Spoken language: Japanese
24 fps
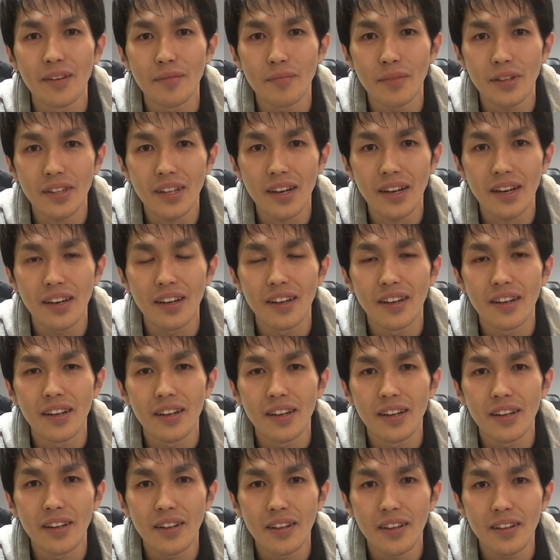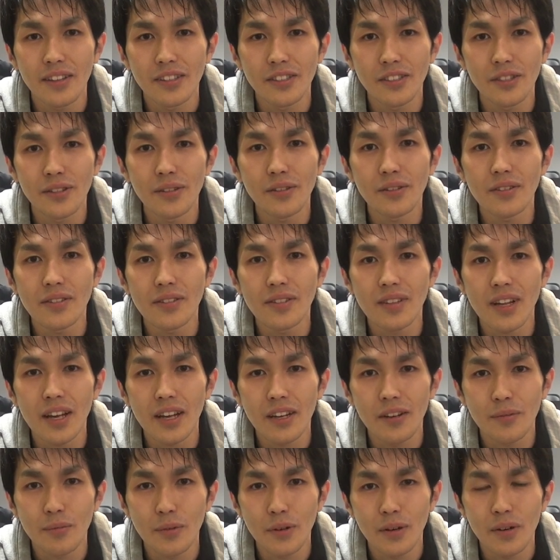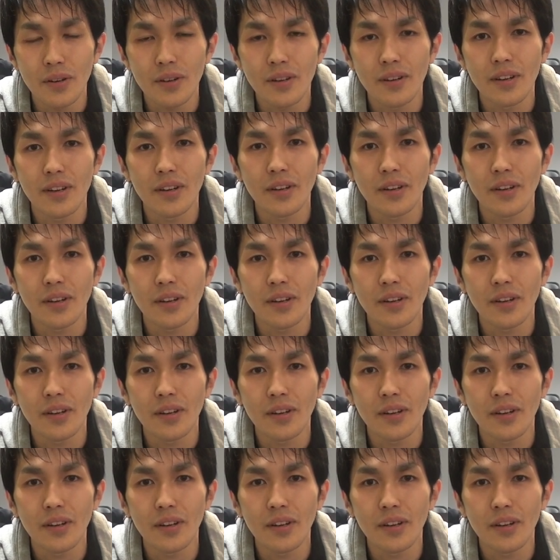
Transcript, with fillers: また授業のスタイルも